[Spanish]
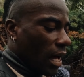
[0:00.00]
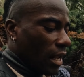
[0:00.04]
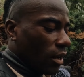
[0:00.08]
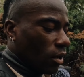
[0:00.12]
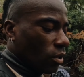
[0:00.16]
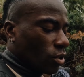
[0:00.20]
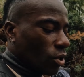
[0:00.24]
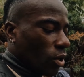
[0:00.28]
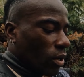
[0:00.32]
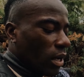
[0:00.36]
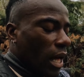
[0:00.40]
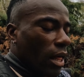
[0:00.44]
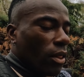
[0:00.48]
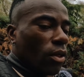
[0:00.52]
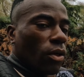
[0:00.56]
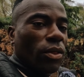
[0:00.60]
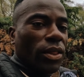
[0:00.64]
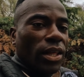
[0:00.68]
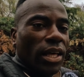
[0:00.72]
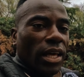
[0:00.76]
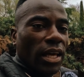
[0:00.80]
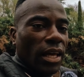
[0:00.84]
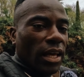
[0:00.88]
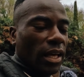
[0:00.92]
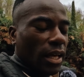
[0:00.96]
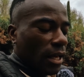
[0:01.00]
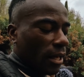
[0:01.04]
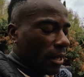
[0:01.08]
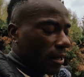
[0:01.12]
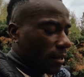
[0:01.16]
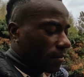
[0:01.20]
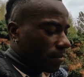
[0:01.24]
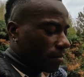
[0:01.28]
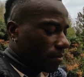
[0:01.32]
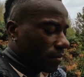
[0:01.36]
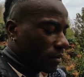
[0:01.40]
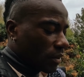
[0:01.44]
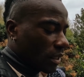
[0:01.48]
Al otro lado
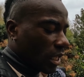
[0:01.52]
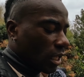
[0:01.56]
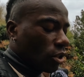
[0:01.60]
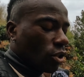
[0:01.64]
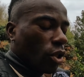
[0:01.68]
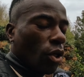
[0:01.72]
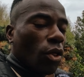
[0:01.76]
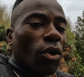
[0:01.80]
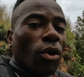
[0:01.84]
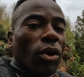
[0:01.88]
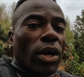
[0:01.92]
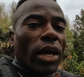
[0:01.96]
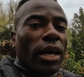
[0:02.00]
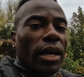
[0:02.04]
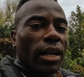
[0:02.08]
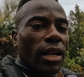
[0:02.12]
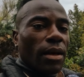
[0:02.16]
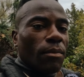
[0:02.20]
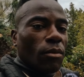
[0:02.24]
de, de todo lo que